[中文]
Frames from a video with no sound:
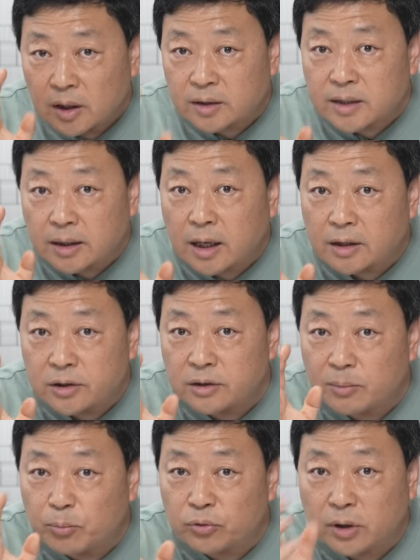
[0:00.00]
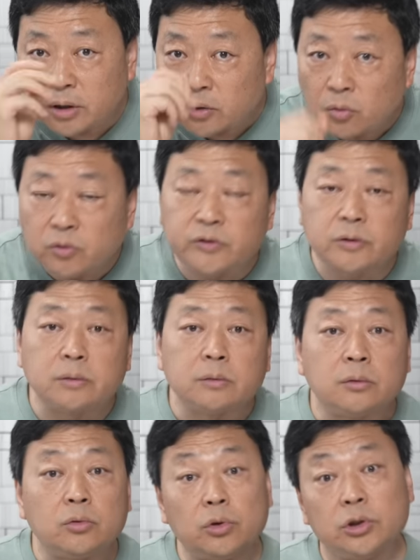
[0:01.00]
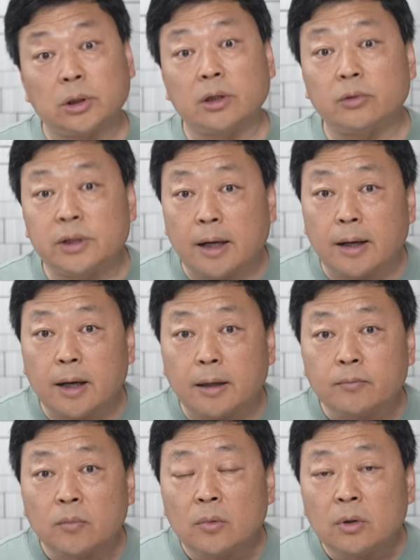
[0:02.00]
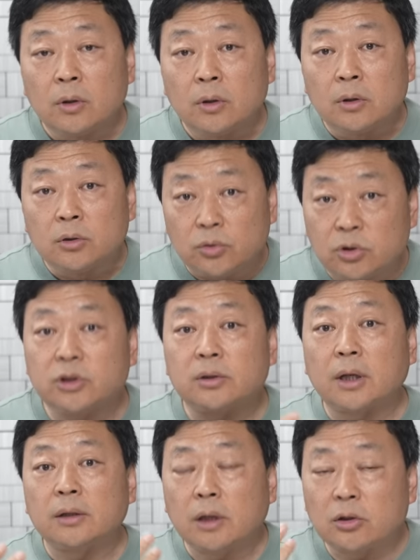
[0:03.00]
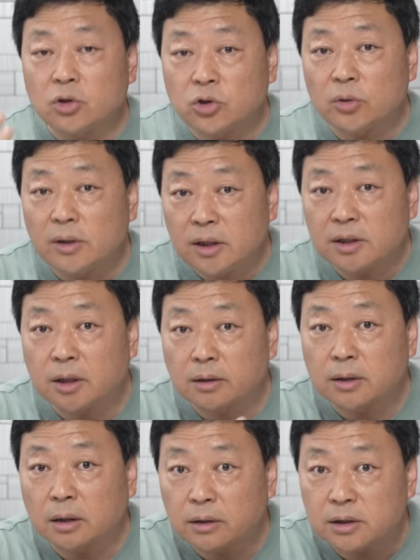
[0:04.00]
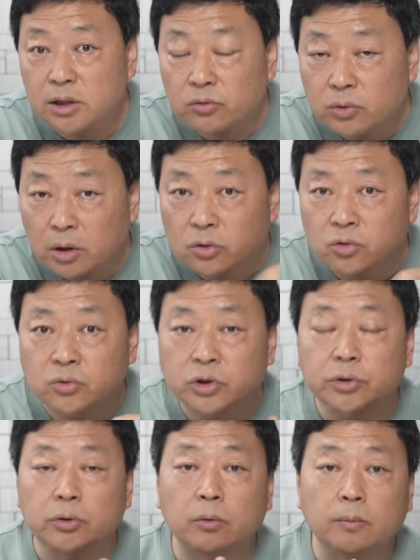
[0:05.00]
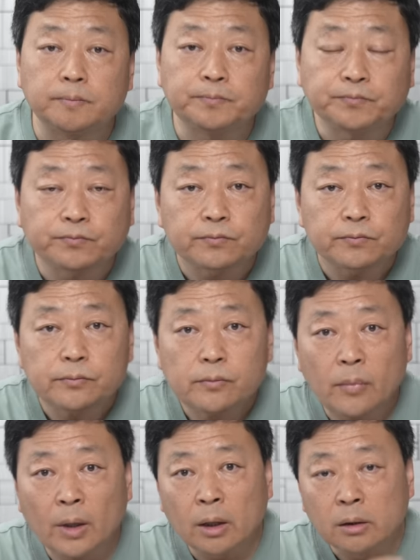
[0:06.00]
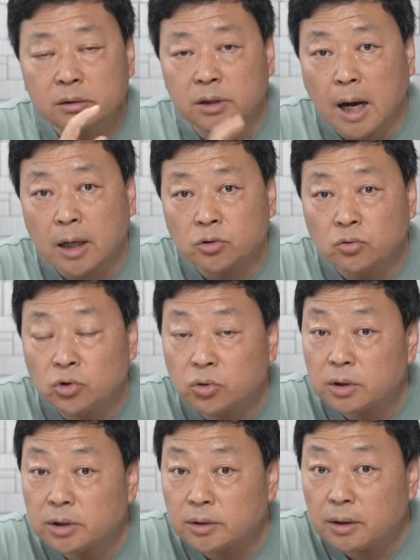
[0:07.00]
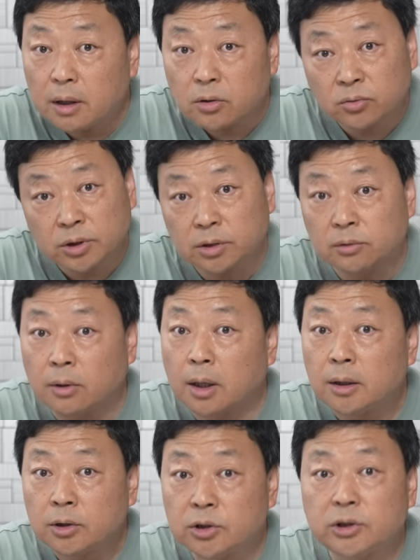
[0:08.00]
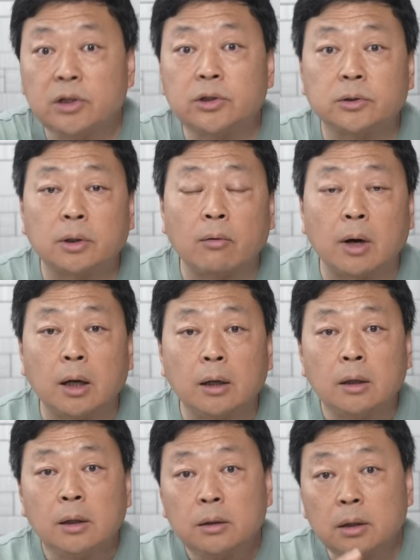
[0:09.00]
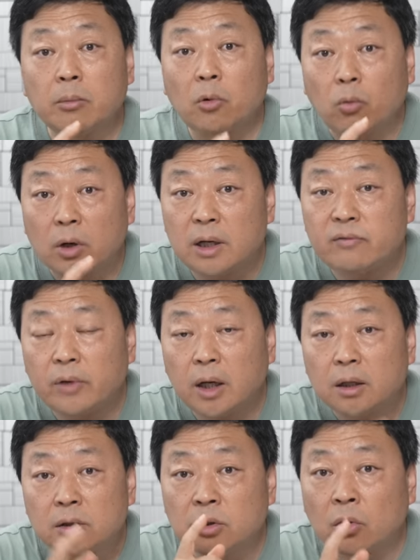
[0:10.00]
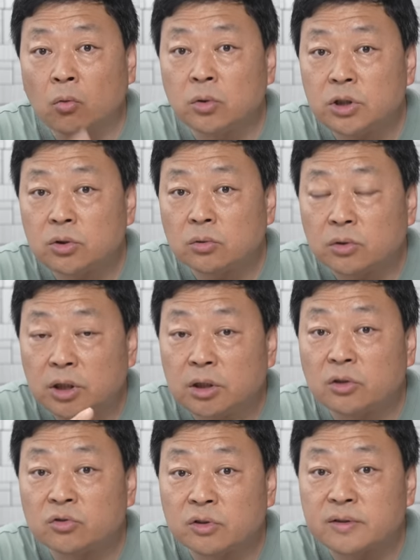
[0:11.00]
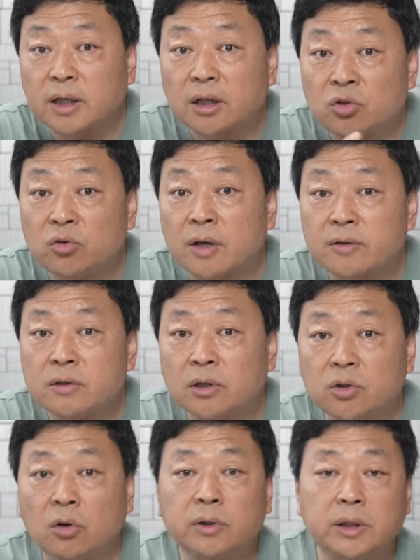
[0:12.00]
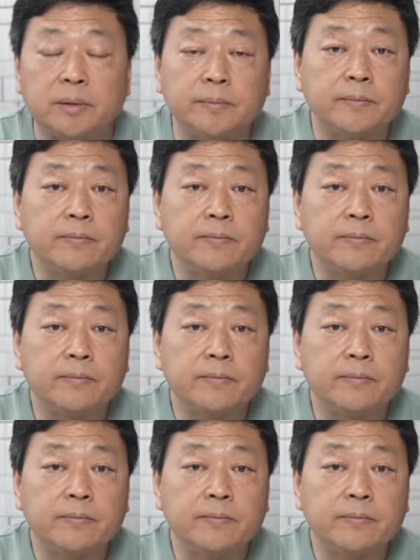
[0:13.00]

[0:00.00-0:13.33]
在他身上不断的投资，于是他有钱了，于是呢，他就顺理成章的进入到了中石油。假如说这第二种情况是真实的话，那么我认为这胡继勇一定存在着权色交易。